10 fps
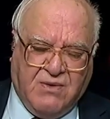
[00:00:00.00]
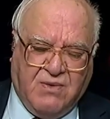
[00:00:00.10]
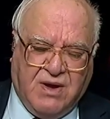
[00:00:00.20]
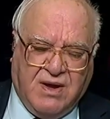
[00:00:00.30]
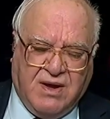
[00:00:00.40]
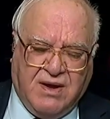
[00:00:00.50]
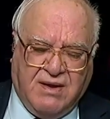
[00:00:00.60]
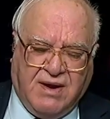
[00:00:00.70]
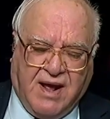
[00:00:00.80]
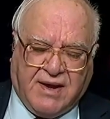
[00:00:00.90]

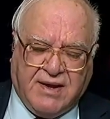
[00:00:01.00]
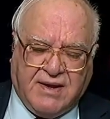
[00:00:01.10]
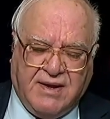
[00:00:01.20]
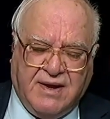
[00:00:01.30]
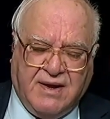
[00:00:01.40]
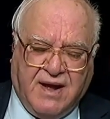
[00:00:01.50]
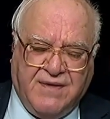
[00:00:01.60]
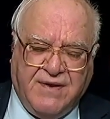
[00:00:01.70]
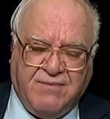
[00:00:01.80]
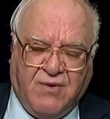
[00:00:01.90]
والحقيقة
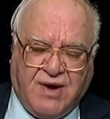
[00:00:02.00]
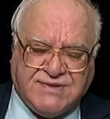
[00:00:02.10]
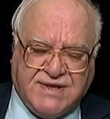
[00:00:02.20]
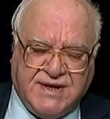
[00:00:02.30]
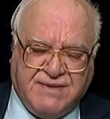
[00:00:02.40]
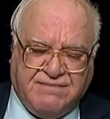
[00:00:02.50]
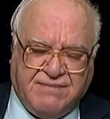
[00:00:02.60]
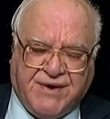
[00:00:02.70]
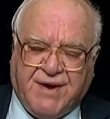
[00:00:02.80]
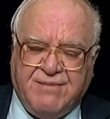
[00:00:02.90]
هذه الموازنة
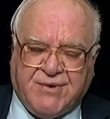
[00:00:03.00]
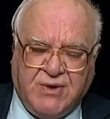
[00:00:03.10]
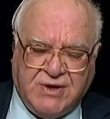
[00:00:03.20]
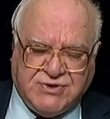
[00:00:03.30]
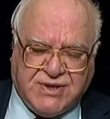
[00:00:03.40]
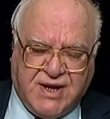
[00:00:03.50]
بالرغم من كل الجدل